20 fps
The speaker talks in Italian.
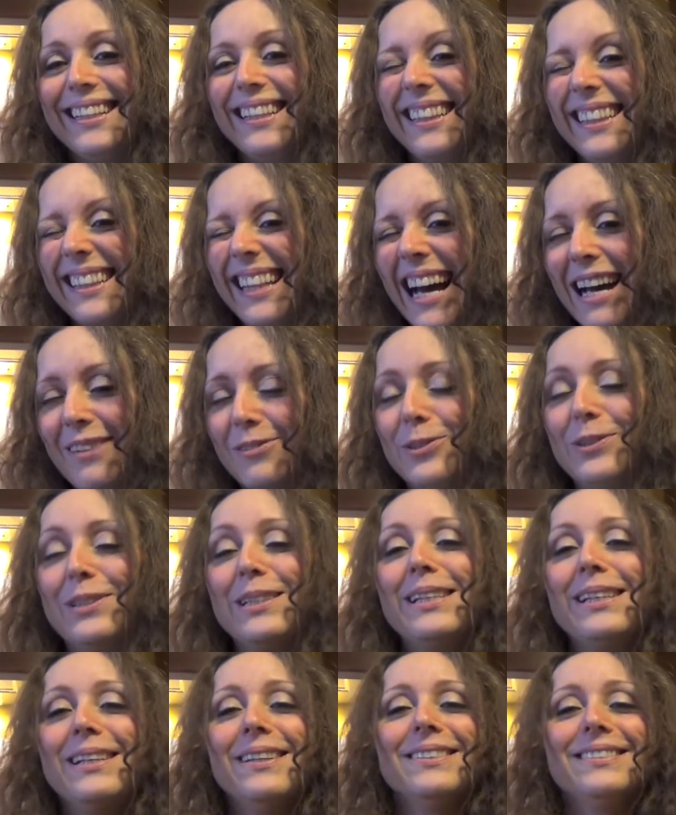tentavo
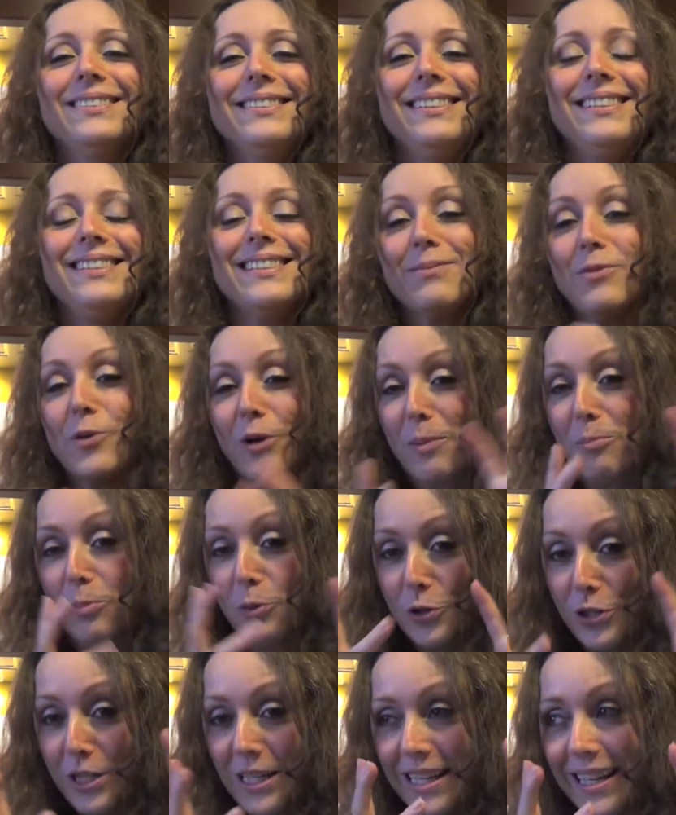di, eh, diciamo,
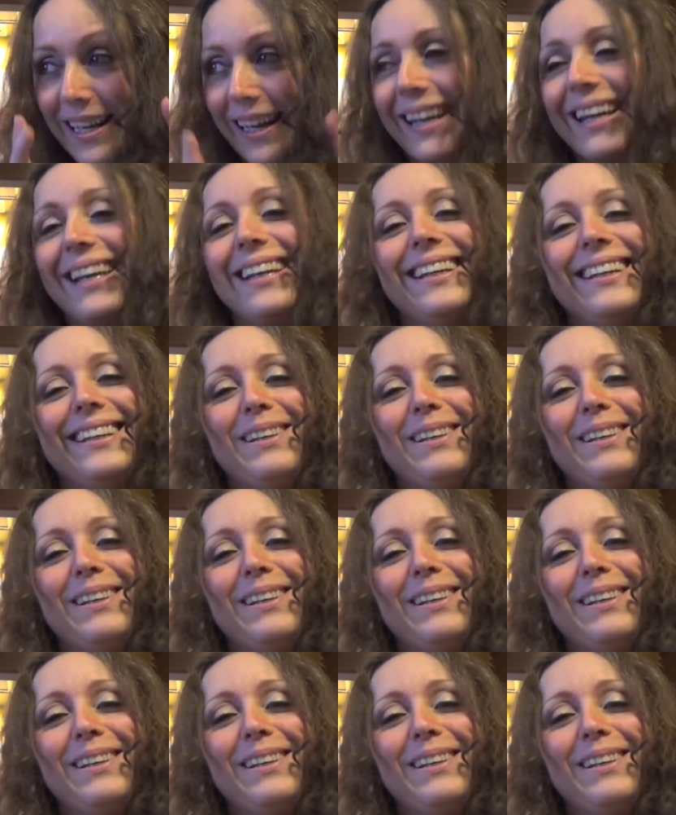rabbonire